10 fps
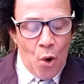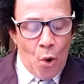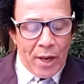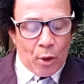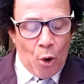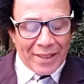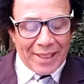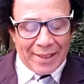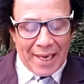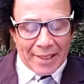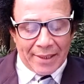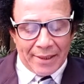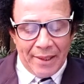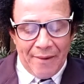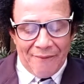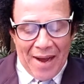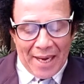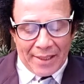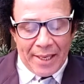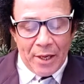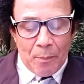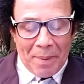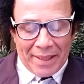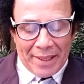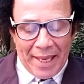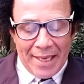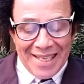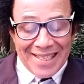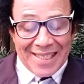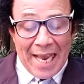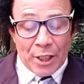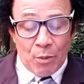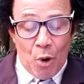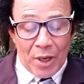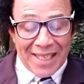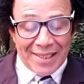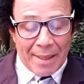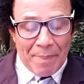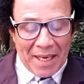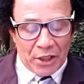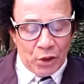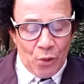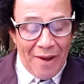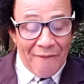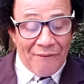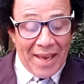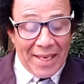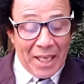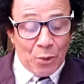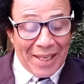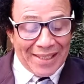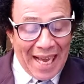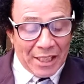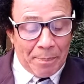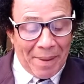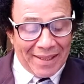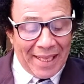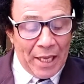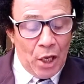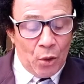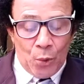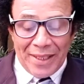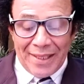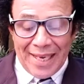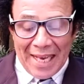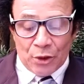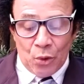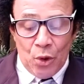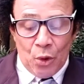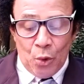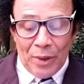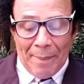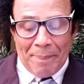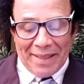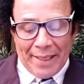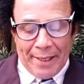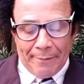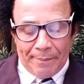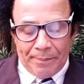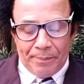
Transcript: Rui Costa Jacques, Wagner, PT, Sérgio Moura, sem partido, Fernando Haddad, PT, Luiz Inácio Lula, PT.